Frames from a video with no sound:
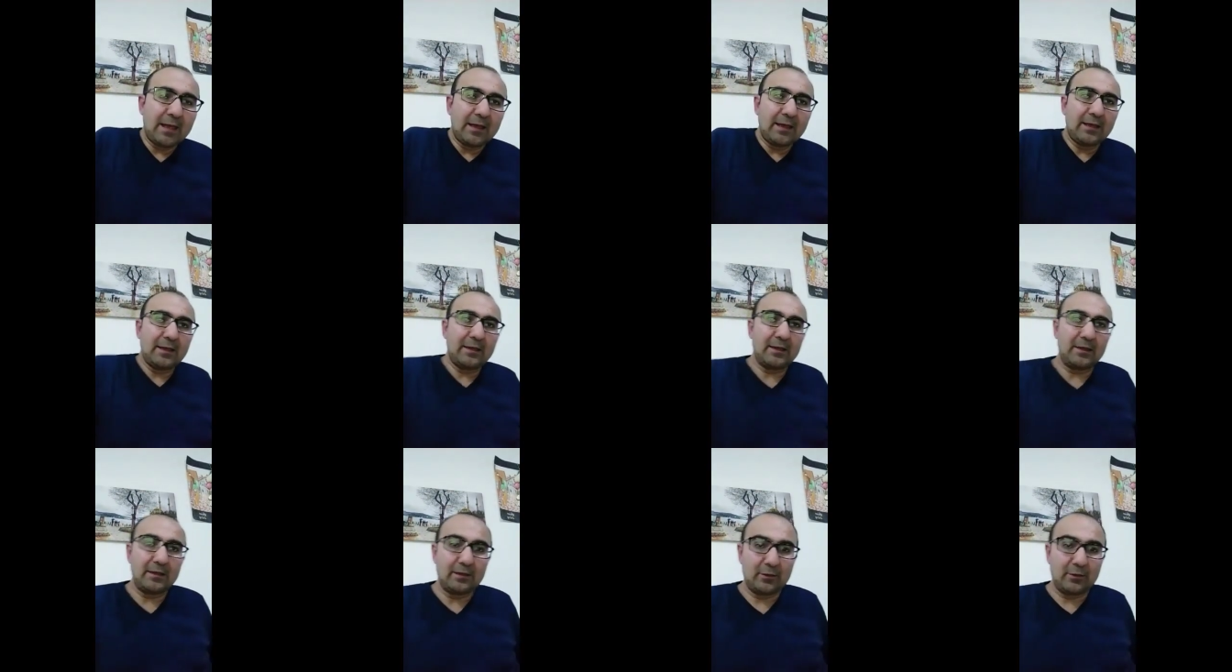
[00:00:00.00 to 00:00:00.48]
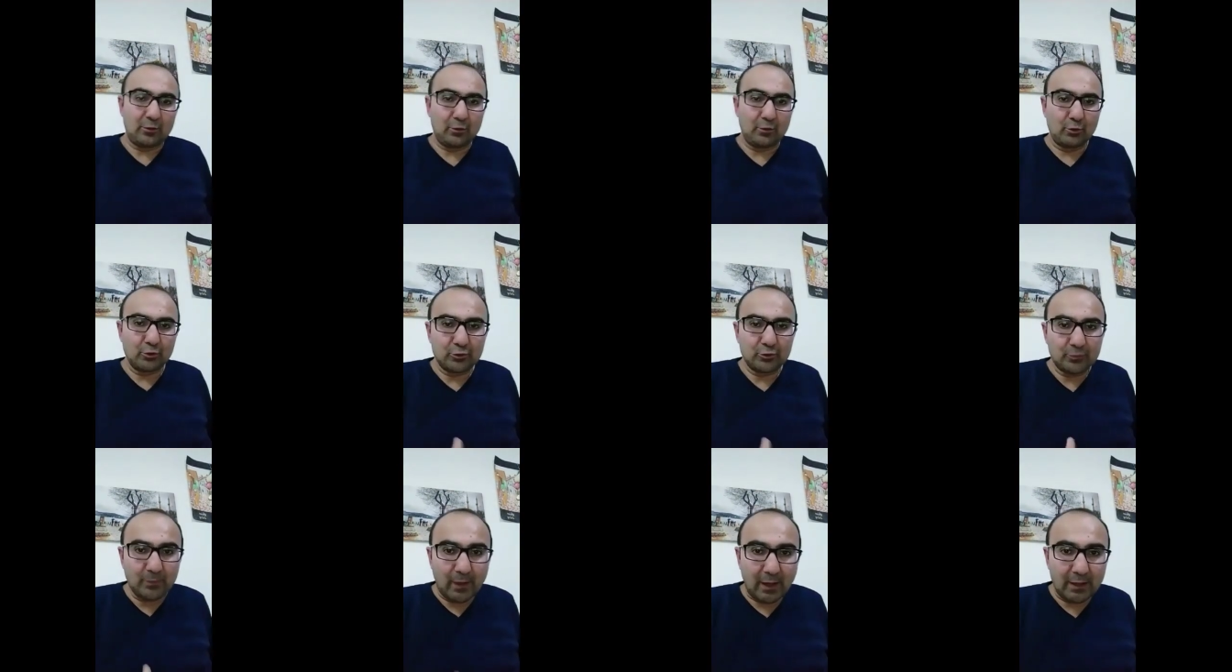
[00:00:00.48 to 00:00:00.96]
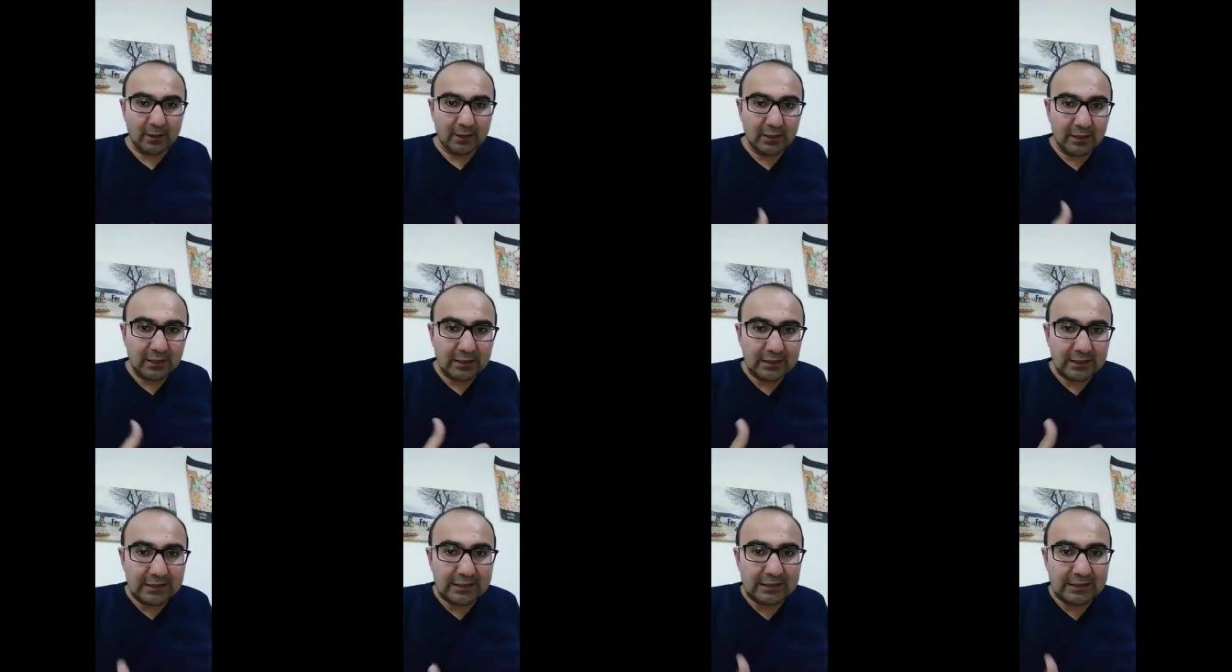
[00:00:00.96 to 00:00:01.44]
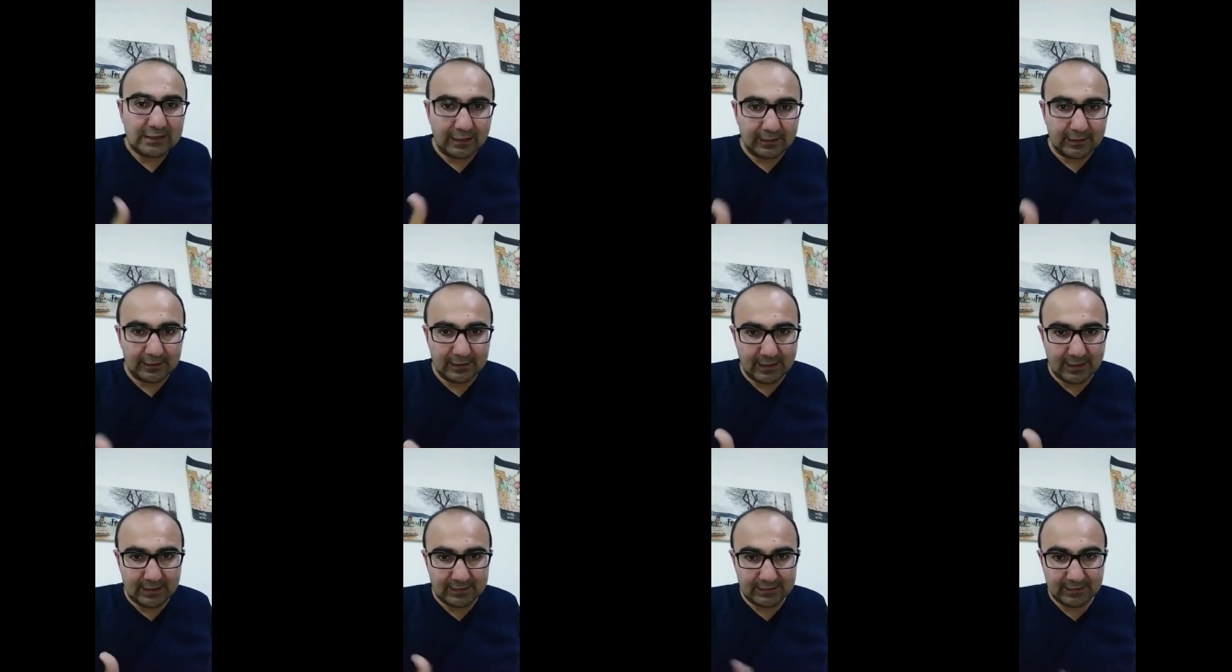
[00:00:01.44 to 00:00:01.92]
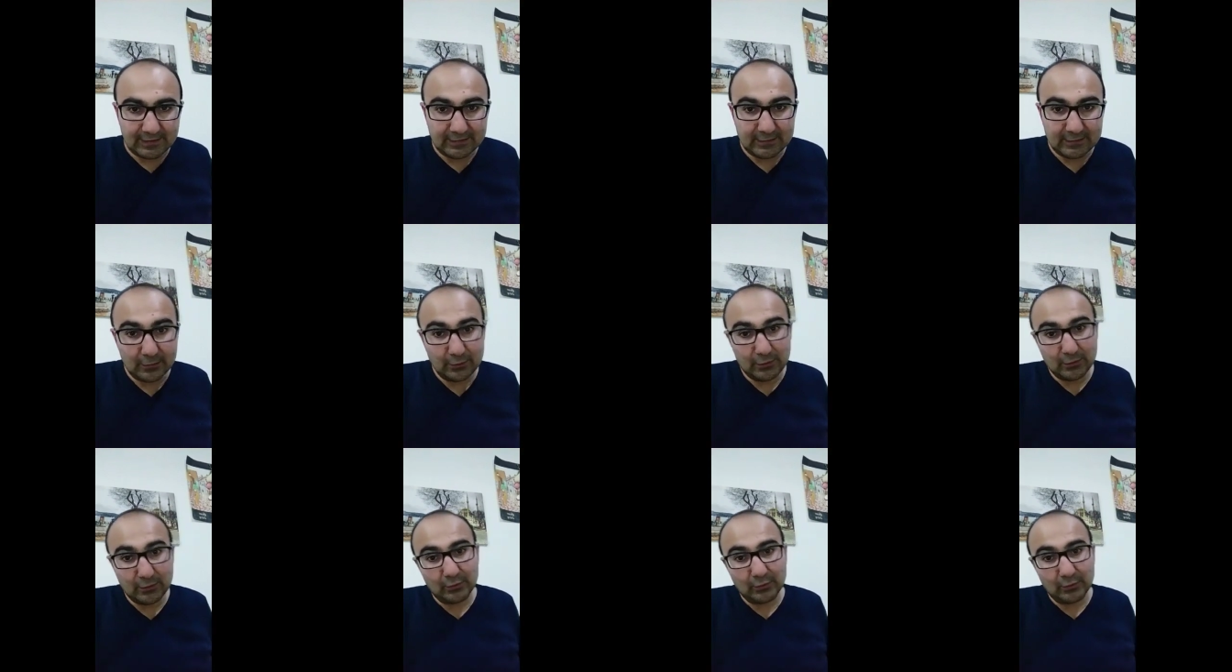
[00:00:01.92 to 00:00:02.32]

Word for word: e, Osmanlı'nın ilk anayasası.